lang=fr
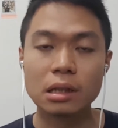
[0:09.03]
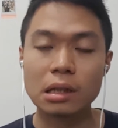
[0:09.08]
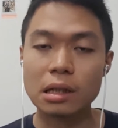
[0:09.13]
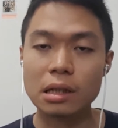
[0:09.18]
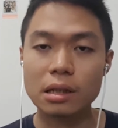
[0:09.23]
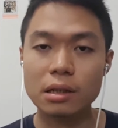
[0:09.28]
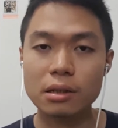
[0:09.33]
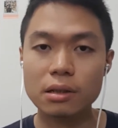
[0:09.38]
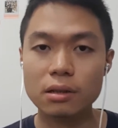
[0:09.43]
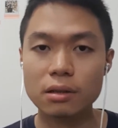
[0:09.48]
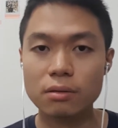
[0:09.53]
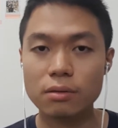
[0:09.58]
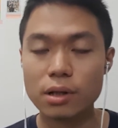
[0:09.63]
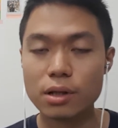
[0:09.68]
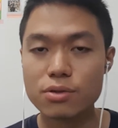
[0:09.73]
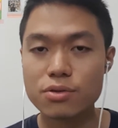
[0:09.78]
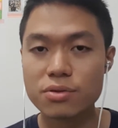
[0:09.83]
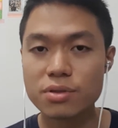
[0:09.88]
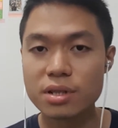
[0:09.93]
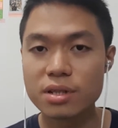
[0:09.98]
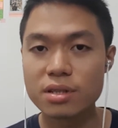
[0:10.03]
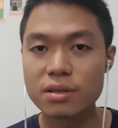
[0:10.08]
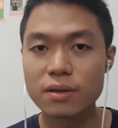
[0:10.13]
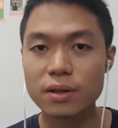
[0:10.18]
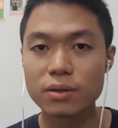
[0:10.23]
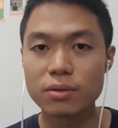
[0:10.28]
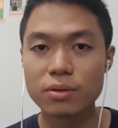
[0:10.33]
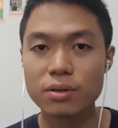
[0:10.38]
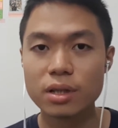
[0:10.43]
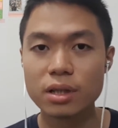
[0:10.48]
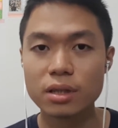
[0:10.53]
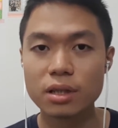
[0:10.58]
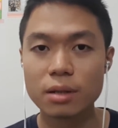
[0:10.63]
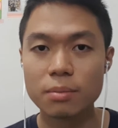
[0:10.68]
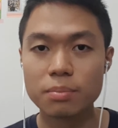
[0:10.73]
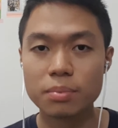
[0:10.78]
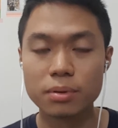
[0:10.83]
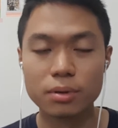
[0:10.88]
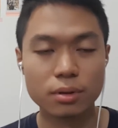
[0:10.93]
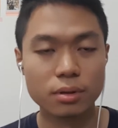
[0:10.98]
Et voilà, je sais que ça va être une
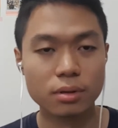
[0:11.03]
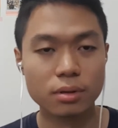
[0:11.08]
étape